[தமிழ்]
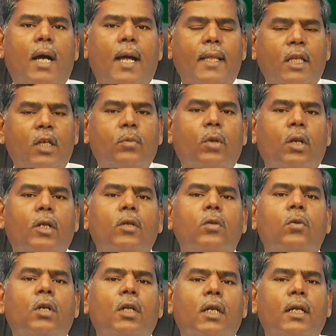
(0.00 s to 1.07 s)
அதேபோல்
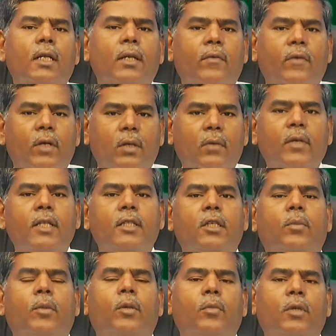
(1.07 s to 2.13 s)
இன்னொரு எளிய வீட்டு
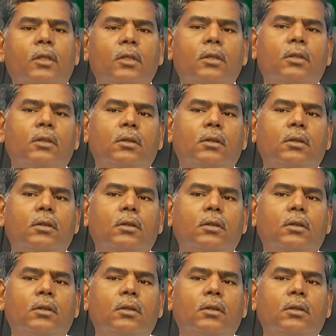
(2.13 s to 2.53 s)
வைத்தியம் என்பது